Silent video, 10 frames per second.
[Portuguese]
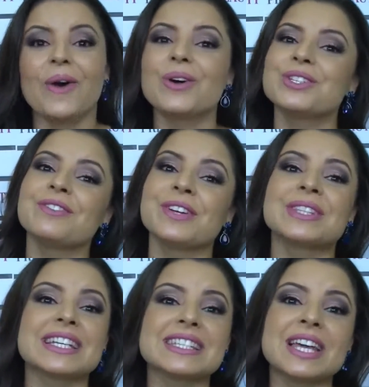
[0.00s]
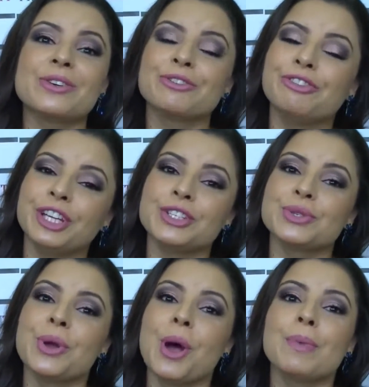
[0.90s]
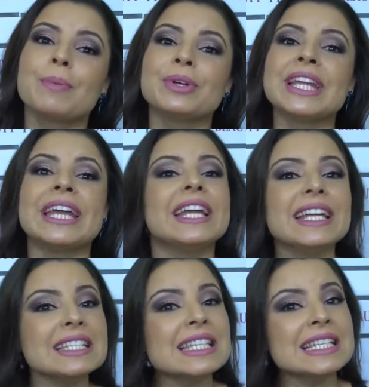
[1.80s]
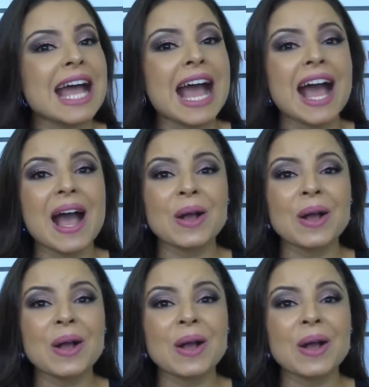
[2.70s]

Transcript: Hoje eu venho trazer um vídeo para poder ensinar